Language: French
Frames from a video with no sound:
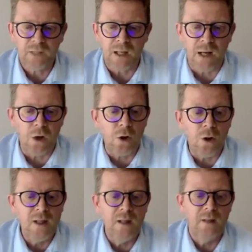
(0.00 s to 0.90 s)
Alors,
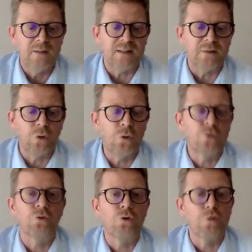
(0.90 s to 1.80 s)
cette
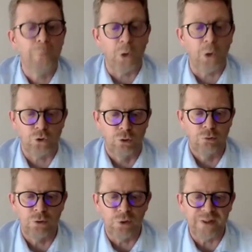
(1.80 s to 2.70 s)
cause que je porte
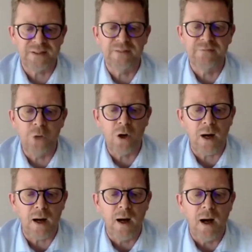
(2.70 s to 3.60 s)
collectivement
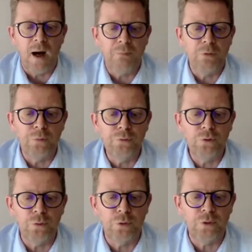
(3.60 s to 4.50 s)
a, pour but
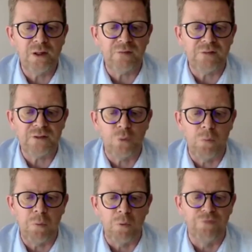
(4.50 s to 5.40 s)
de mener une réflexion
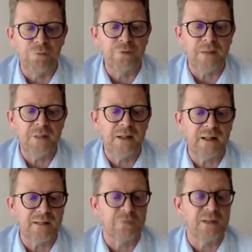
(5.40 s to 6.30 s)
profonde et amener les
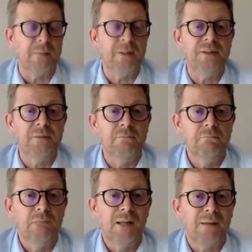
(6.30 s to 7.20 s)
responsables,
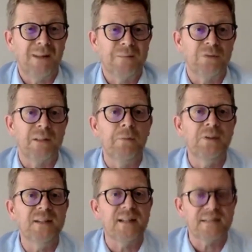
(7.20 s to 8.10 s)

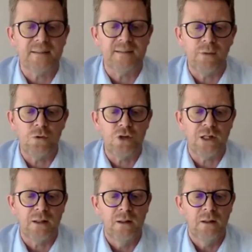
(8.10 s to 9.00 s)
politiques à
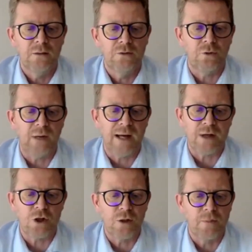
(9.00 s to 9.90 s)
s'interroger sur la
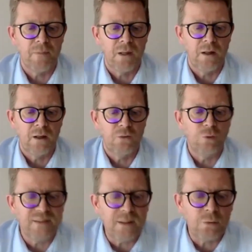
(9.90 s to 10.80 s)
hache.
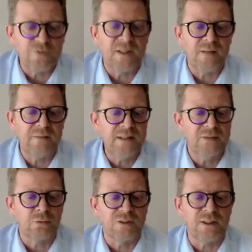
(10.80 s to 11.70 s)
Doit-elle conserver
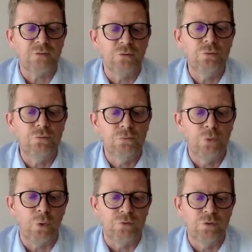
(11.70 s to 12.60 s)
son statut de
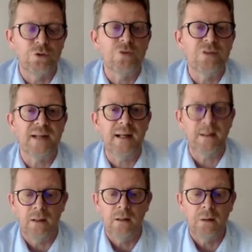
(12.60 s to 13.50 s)
revenu social
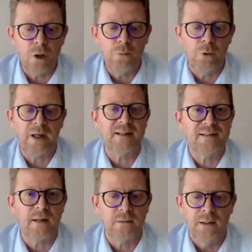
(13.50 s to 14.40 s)
comme le
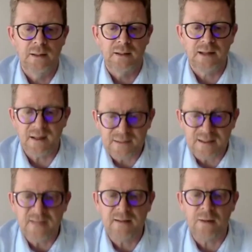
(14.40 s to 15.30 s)
RSA Car
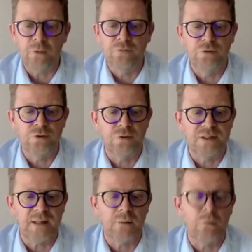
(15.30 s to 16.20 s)
c'est un revenu
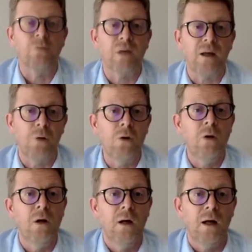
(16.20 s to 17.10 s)
social, contrairement
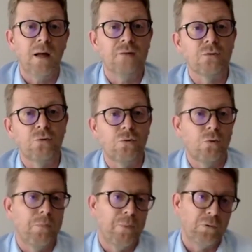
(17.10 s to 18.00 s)
à ce que
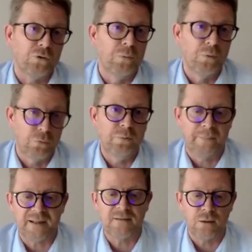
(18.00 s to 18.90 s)
pensent beaucoup de
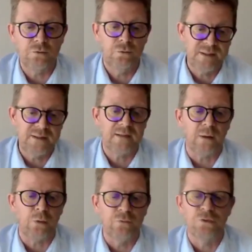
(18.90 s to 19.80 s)
personnes. Oui, c'est un
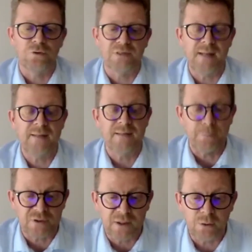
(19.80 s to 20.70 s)
revenu social et c'est
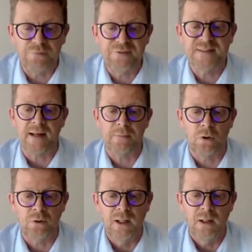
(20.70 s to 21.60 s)
pour ça que
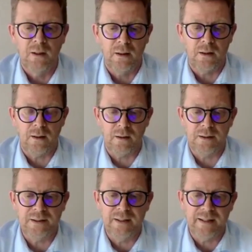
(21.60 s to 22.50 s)
fiscalement, euh,
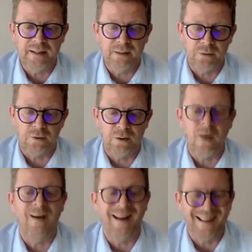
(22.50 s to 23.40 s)
il est euh,
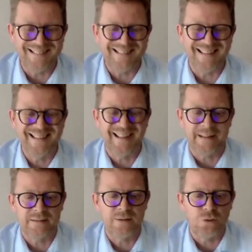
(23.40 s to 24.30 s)
intégré,
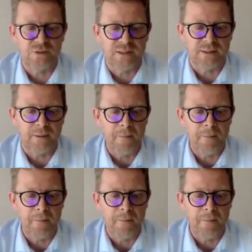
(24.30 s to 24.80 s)
si j'ose dire.